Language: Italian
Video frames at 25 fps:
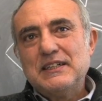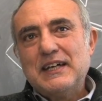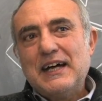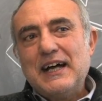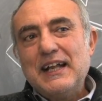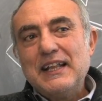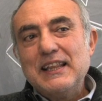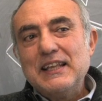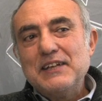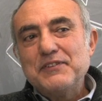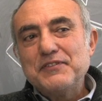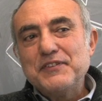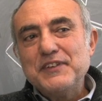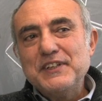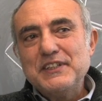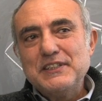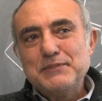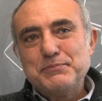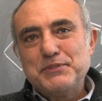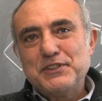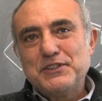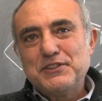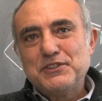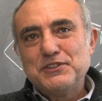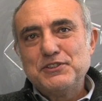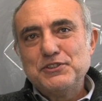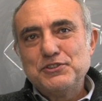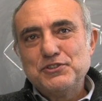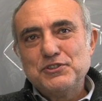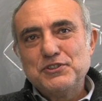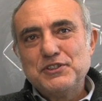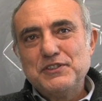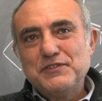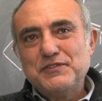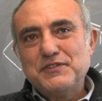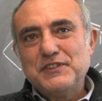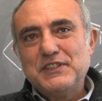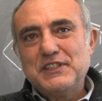alla fine però ho deciso
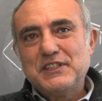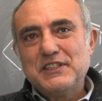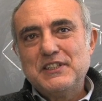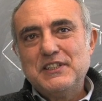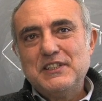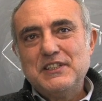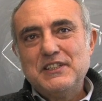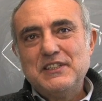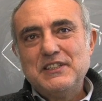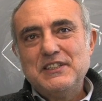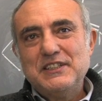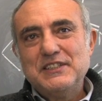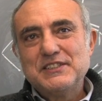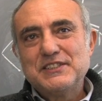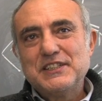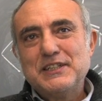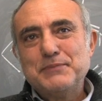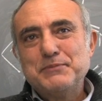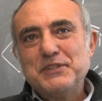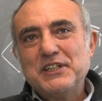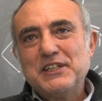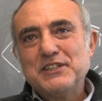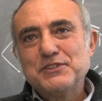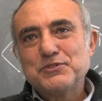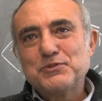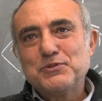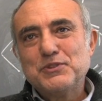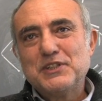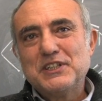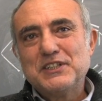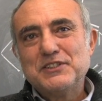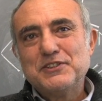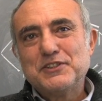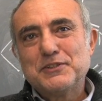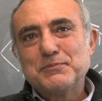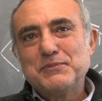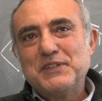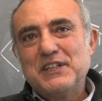di fare gli esami alla scuola
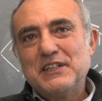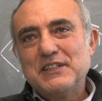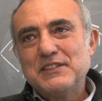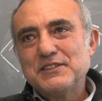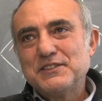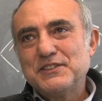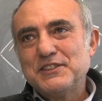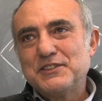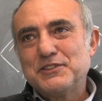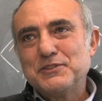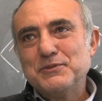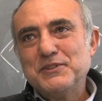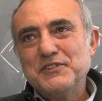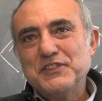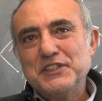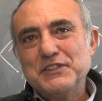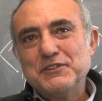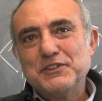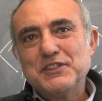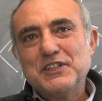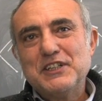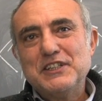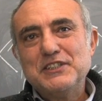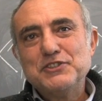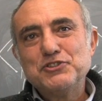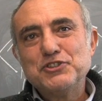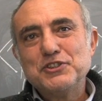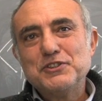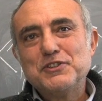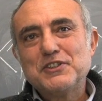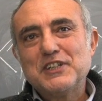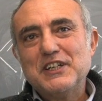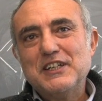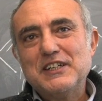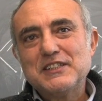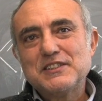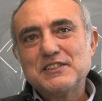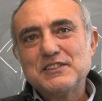normale, siccome venivo dal liceo
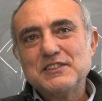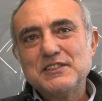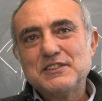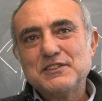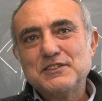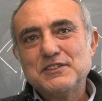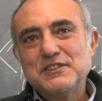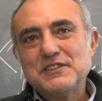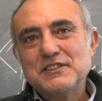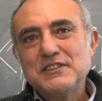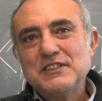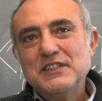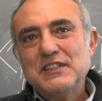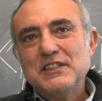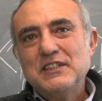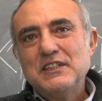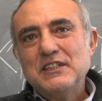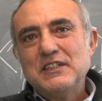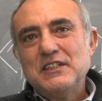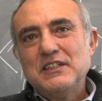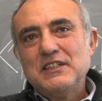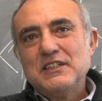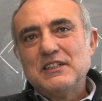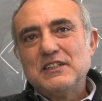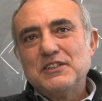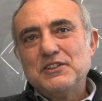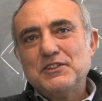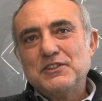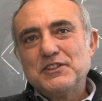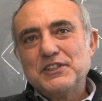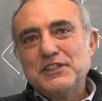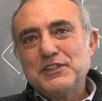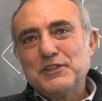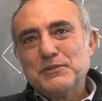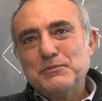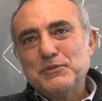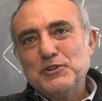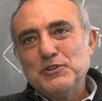classico non
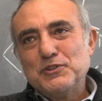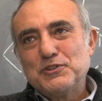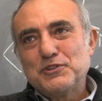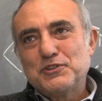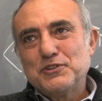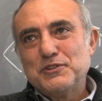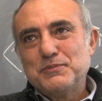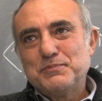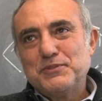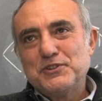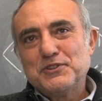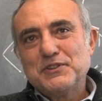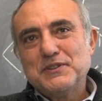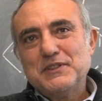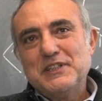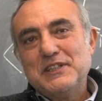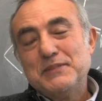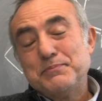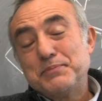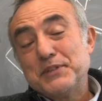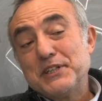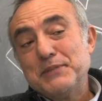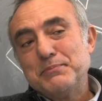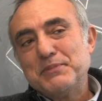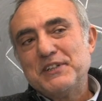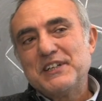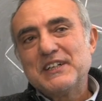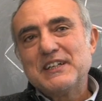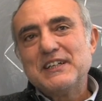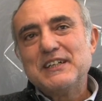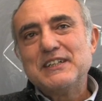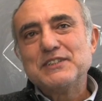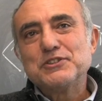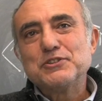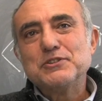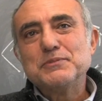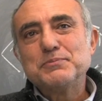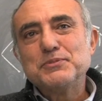ero molto eh,
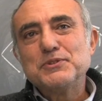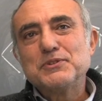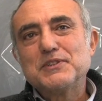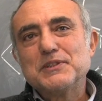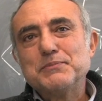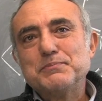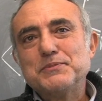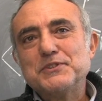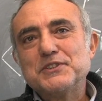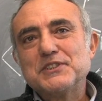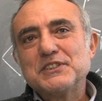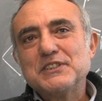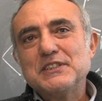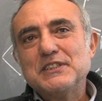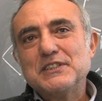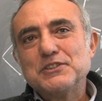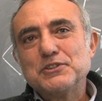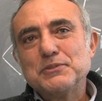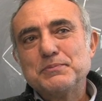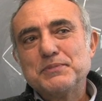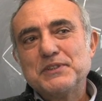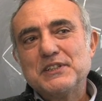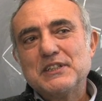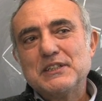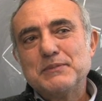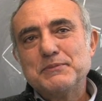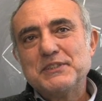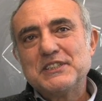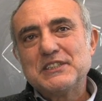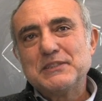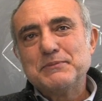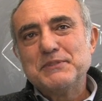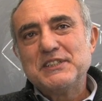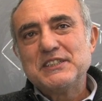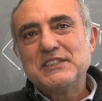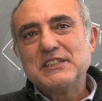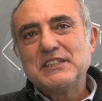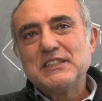preparato più che portato per la
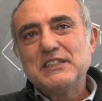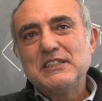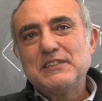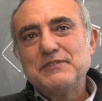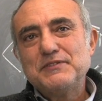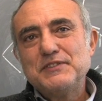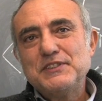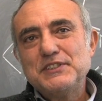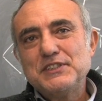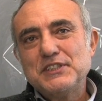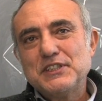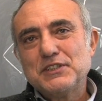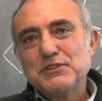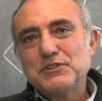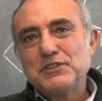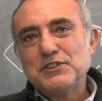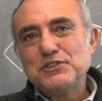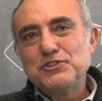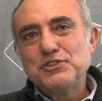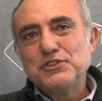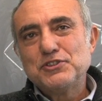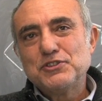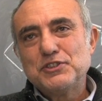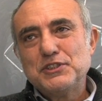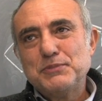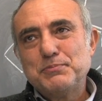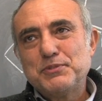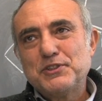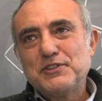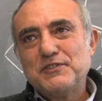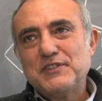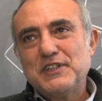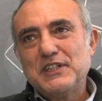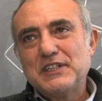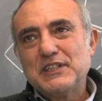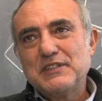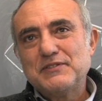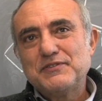matematica e la fisica, ho deciso di
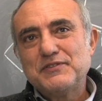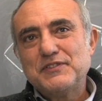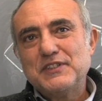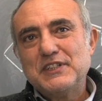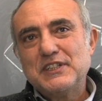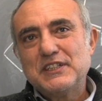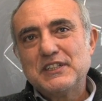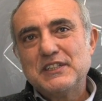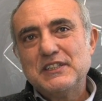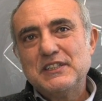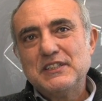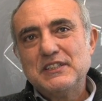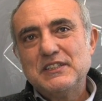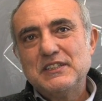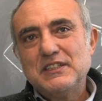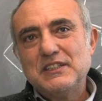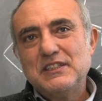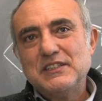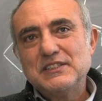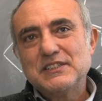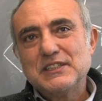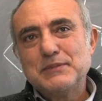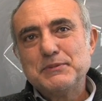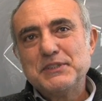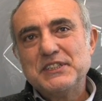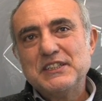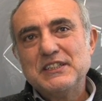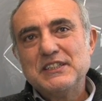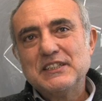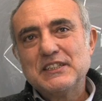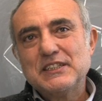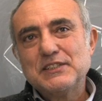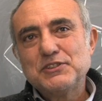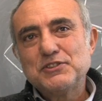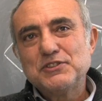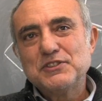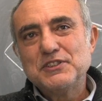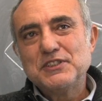provare a fare l'esame
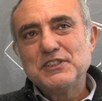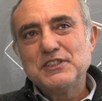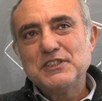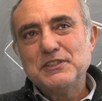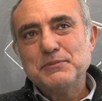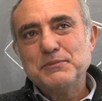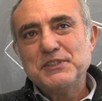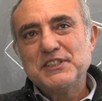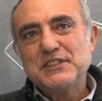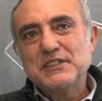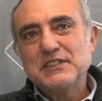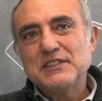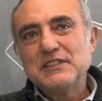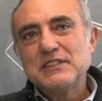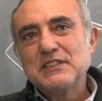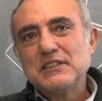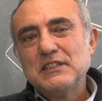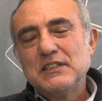d'ingresso in chimica.